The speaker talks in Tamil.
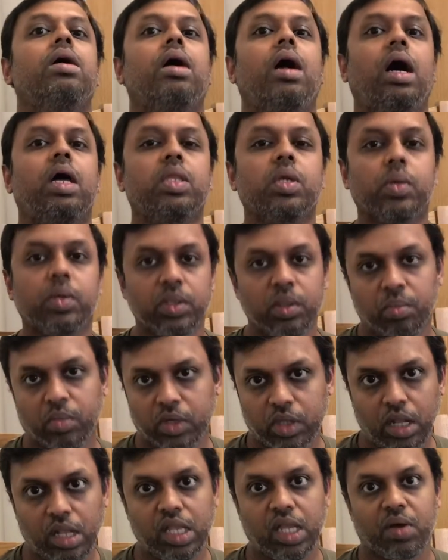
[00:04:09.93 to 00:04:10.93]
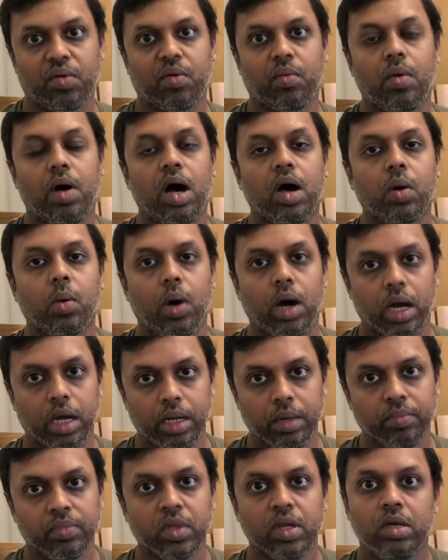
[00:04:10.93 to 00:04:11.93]
அதுக்கு வந்து முதல் தடவை வாங்குவாங்க
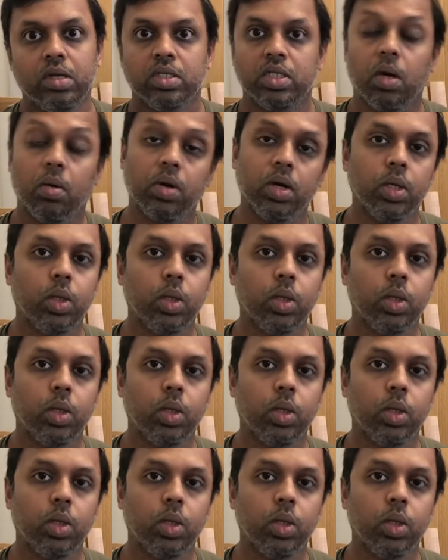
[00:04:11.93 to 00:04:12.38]
ஸோ அவங்க